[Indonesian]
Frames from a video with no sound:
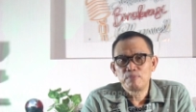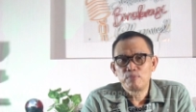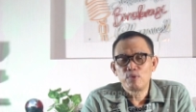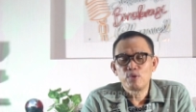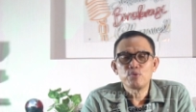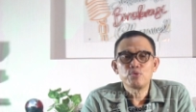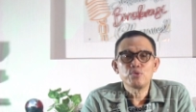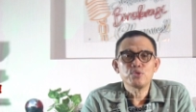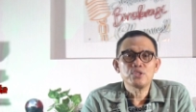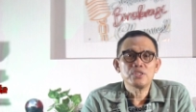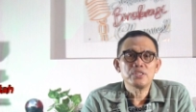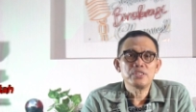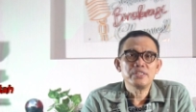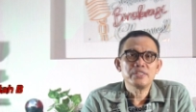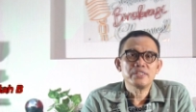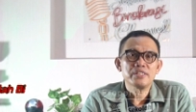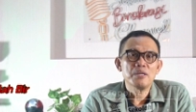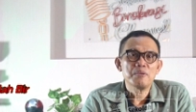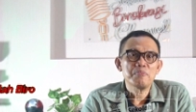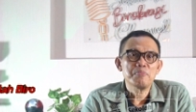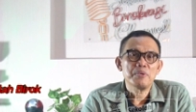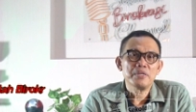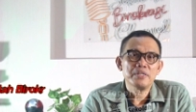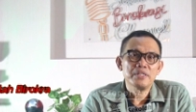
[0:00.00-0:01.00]
fokus
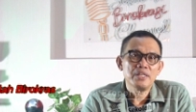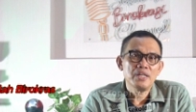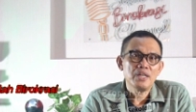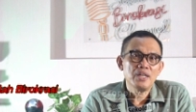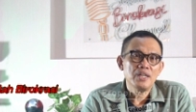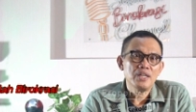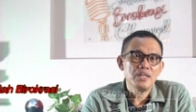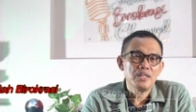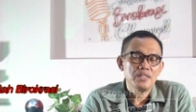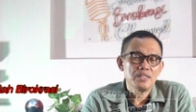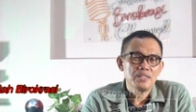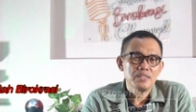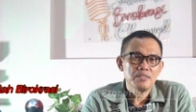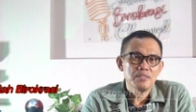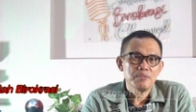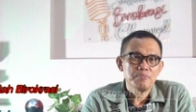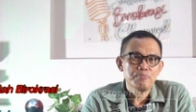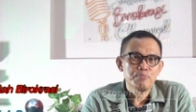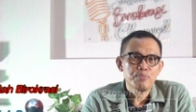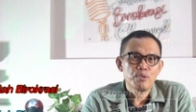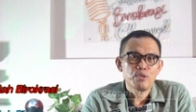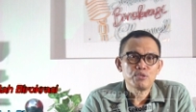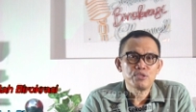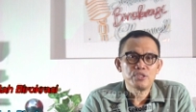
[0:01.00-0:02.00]
kita pada
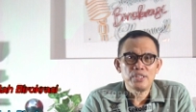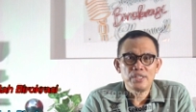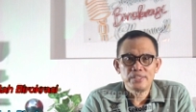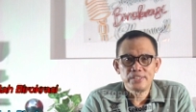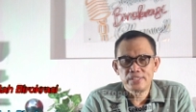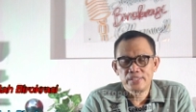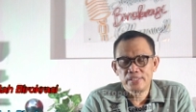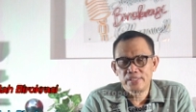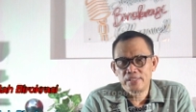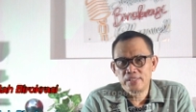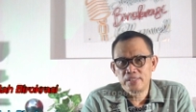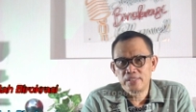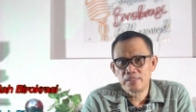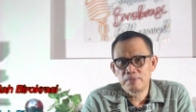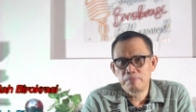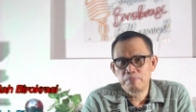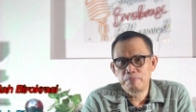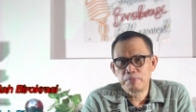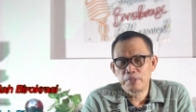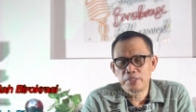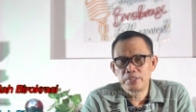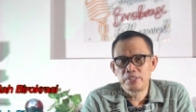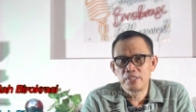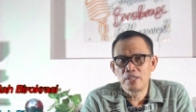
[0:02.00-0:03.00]
proses
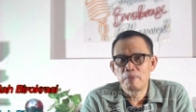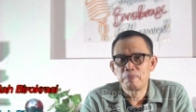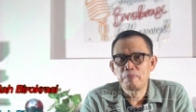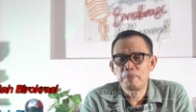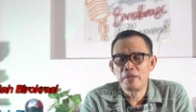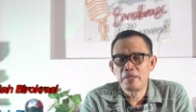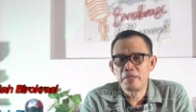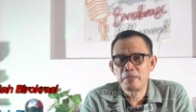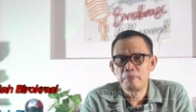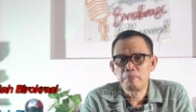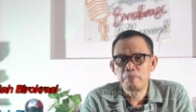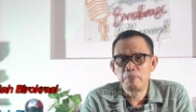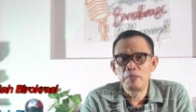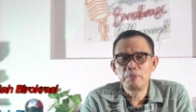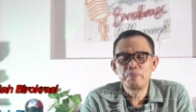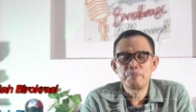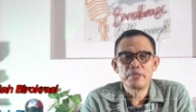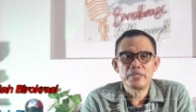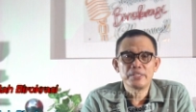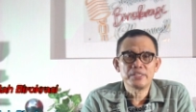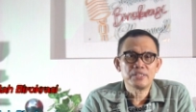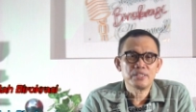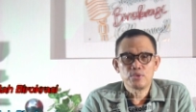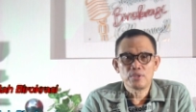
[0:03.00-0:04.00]
persiapan
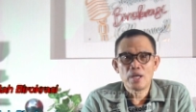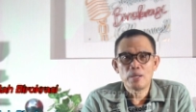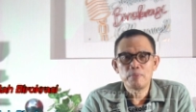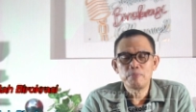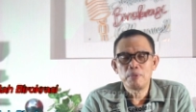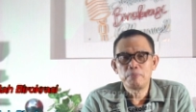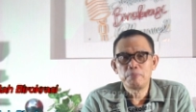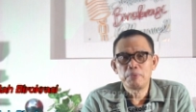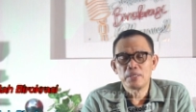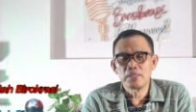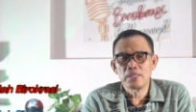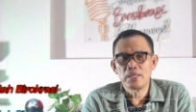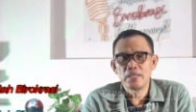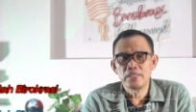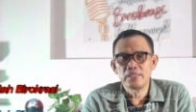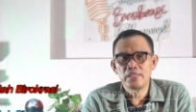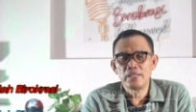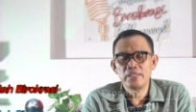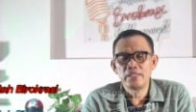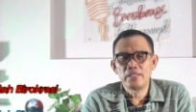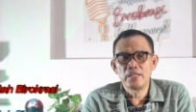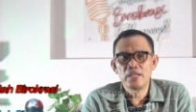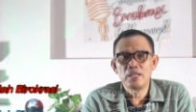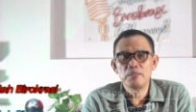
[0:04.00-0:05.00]
pilpres utama
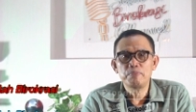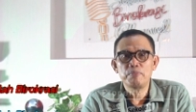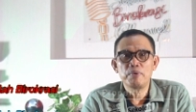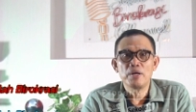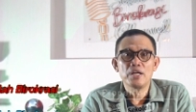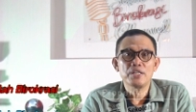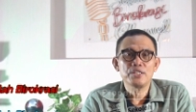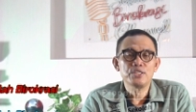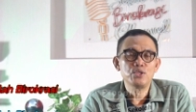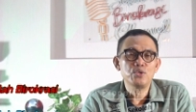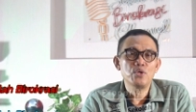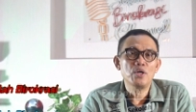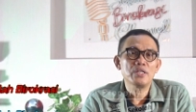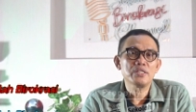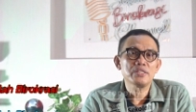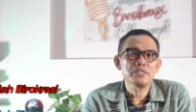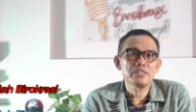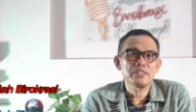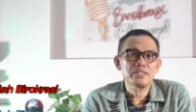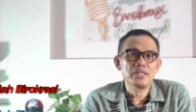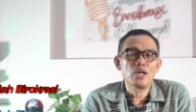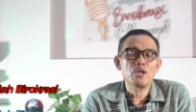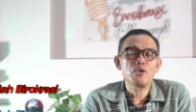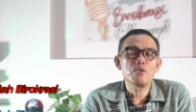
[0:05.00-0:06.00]
berkaitan dengan
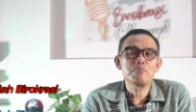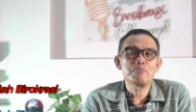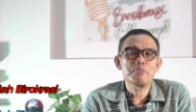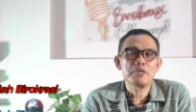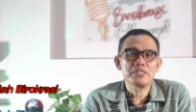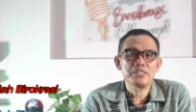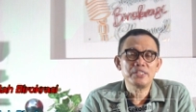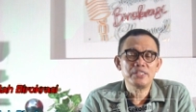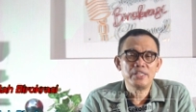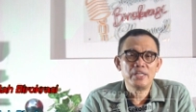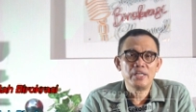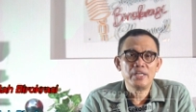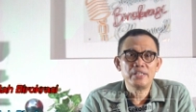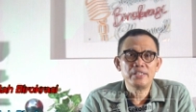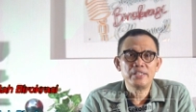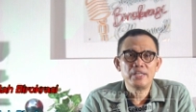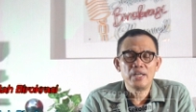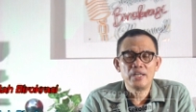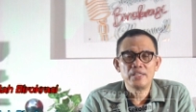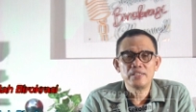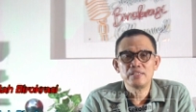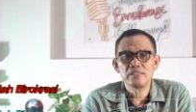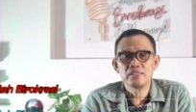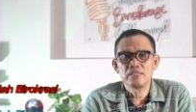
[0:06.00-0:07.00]
pengajuan calon presiden
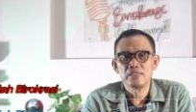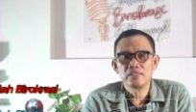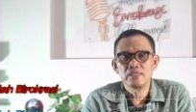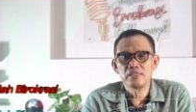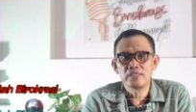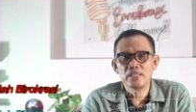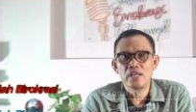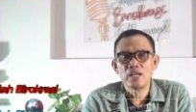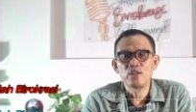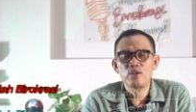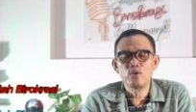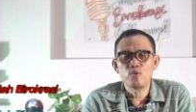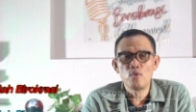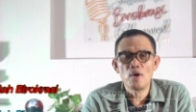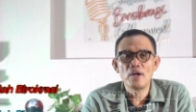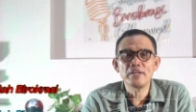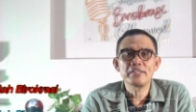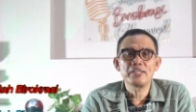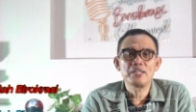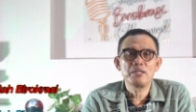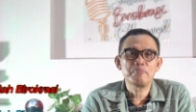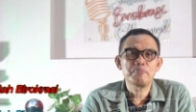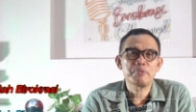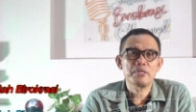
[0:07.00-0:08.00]
dan calon
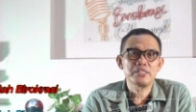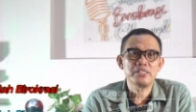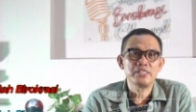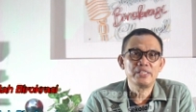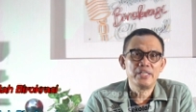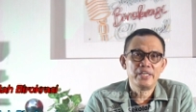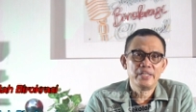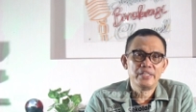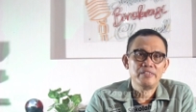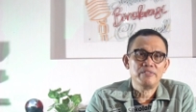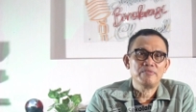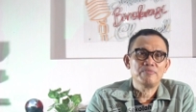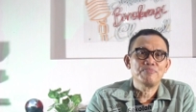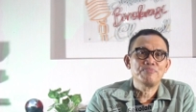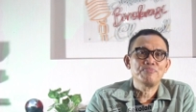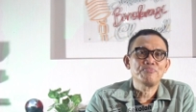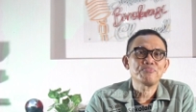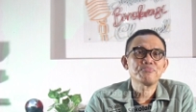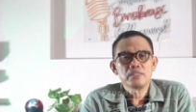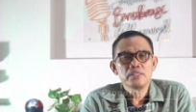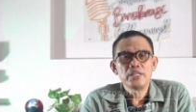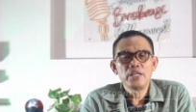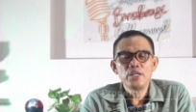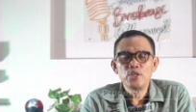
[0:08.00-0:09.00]
wakil presiden.
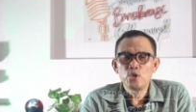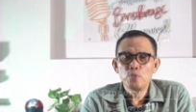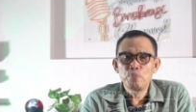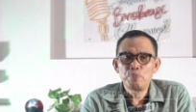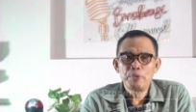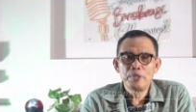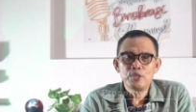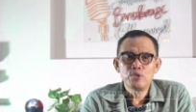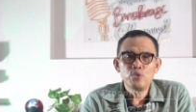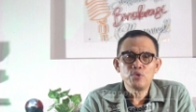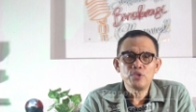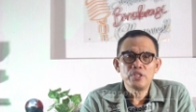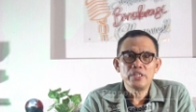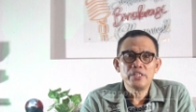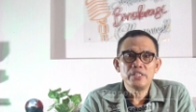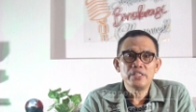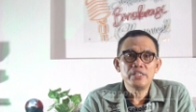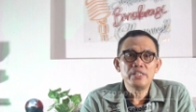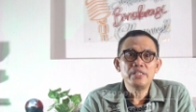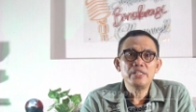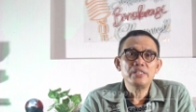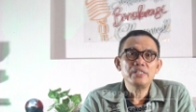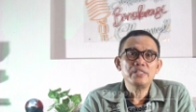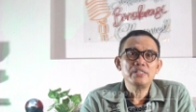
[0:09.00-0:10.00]
Hiruk pikuk
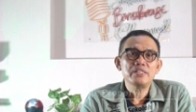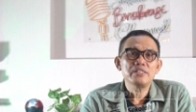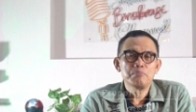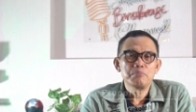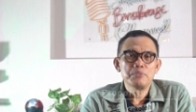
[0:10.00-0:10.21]
ini